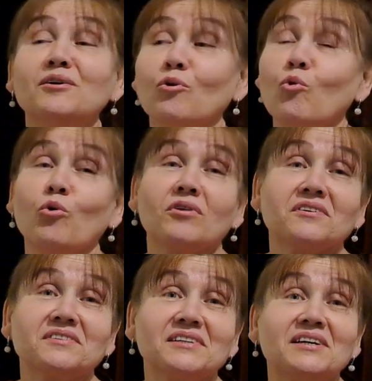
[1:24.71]

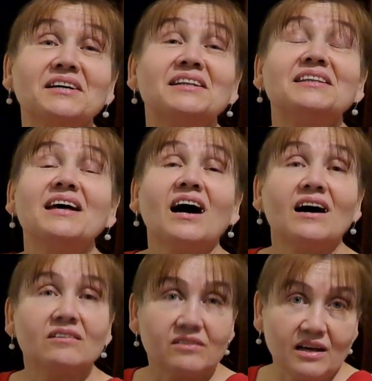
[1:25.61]
Голос. Релаксируешь?
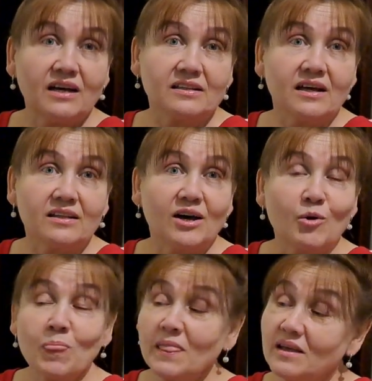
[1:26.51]
Да, да, да, да.